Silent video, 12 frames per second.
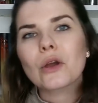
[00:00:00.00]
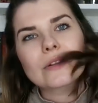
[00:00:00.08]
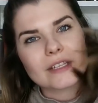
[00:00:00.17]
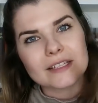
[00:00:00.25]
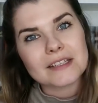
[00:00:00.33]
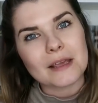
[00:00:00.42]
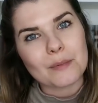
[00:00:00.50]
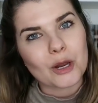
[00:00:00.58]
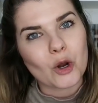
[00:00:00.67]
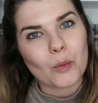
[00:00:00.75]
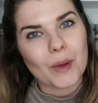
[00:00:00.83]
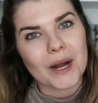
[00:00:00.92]
könnt es ja selber
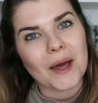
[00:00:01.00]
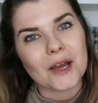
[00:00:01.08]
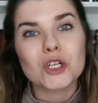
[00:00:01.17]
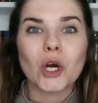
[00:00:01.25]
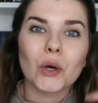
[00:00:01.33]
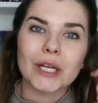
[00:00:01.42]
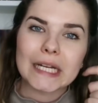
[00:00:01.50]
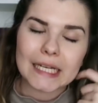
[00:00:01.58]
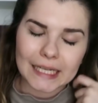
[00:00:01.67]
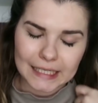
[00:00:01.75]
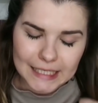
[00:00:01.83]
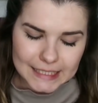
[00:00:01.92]
nochmal nachschauen in
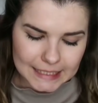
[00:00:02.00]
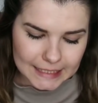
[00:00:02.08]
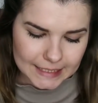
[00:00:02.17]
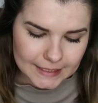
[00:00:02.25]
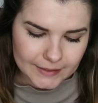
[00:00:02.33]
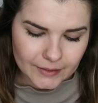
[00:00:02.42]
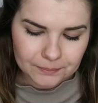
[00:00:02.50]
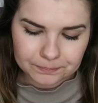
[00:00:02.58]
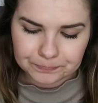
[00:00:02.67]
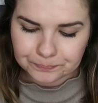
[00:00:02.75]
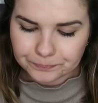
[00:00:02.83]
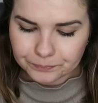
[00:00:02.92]
der Leseliste.
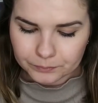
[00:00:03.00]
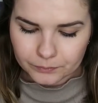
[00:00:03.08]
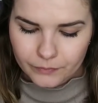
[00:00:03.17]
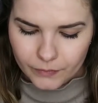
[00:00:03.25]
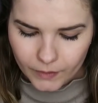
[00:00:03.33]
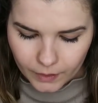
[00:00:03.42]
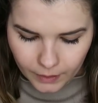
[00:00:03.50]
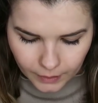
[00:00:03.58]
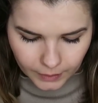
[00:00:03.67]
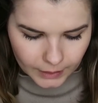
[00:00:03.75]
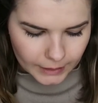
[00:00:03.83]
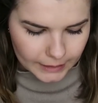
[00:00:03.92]

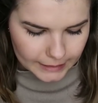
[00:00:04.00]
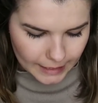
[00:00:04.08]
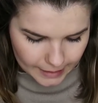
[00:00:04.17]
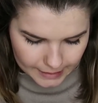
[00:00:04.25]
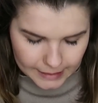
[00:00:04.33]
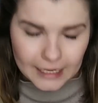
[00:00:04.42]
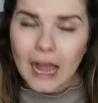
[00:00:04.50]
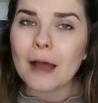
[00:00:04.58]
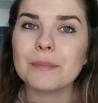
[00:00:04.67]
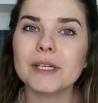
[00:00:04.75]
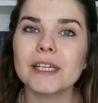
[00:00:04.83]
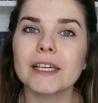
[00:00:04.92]
Ja, ich
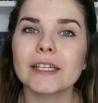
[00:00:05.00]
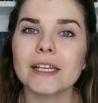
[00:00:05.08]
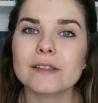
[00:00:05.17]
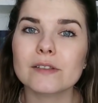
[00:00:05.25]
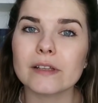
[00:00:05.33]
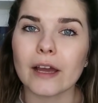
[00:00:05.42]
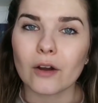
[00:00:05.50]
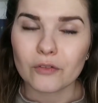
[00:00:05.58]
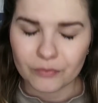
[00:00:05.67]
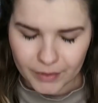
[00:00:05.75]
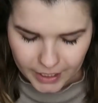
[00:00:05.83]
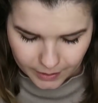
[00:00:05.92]
habe hier jetzt
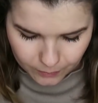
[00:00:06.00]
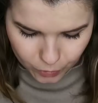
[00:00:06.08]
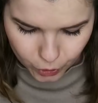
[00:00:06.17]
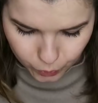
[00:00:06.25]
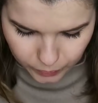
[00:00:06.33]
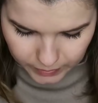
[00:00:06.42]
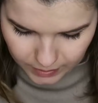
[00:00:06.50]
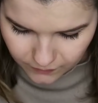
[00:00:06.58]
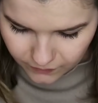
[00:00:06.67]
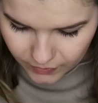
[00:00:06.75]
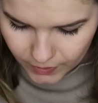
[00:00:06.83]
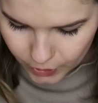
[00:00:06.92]
auf meinem Schoß die
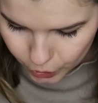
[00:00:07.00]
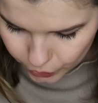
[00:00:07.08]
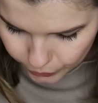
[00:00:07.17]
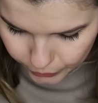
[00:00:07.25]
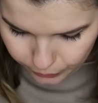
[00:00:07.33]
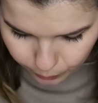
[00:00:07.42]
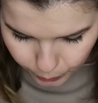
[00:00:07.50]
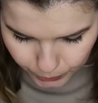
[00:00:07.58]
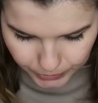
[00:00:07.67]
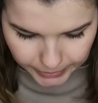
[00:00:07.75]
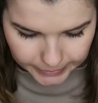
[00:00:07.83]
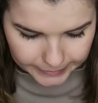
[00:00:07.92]
vier schönen
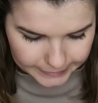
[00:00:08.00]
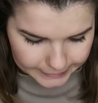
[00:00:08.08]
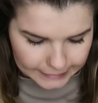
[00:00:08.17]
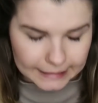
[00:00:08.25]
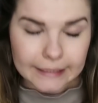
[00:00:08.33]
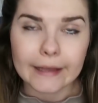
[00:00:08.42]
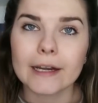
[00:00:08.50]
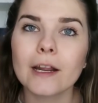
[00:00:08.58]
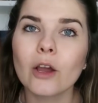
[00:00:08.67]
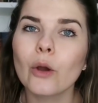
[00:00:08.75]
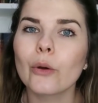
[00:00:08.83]
Bücher liegen